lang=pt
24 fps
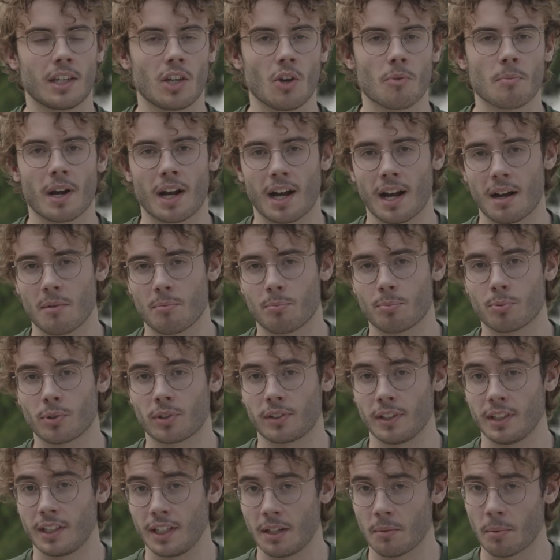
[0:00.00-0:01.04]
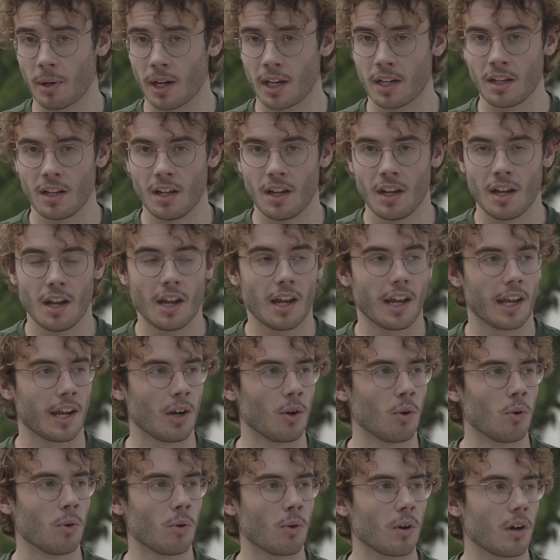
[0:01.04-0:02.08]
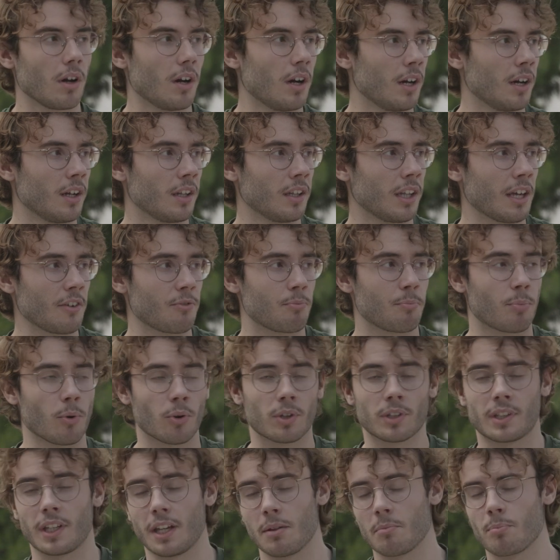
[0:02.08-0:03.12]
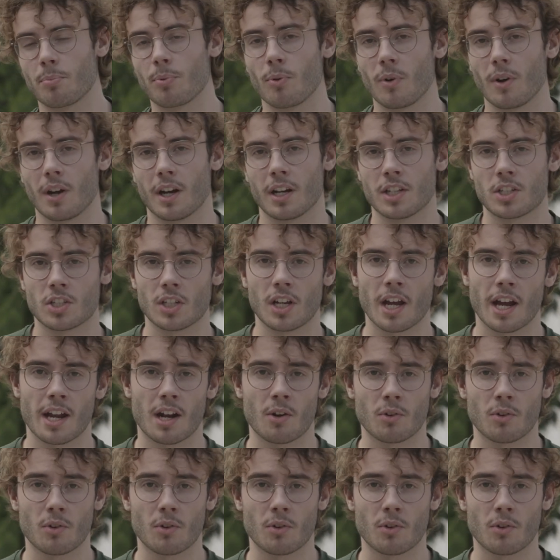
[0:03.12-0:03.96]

que eu me acabo por sentir bem. Eu uh, levo pouco tempo a chegar